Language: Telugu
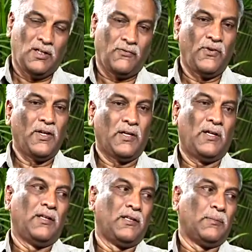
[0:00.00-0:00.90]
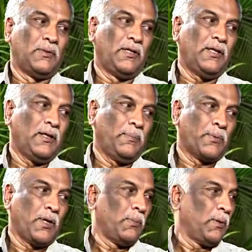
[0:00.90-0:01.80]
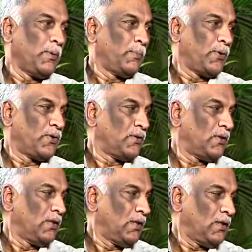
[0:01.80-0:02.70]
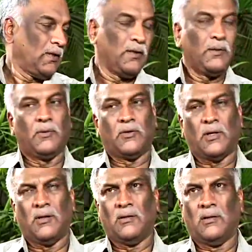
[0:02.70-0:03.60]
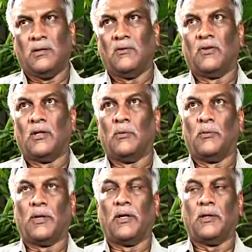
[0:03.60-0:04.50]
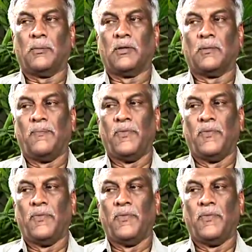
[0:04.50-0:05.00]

డెఫినెట్గా వెళ్ళిందమ్మా అంటే ప్రాబ్లం ఎప్పుడు వచ్చిందంటే ఐ థింక్ ఇఫ్ ఐ రిమెంబర్ రైట్ మీన్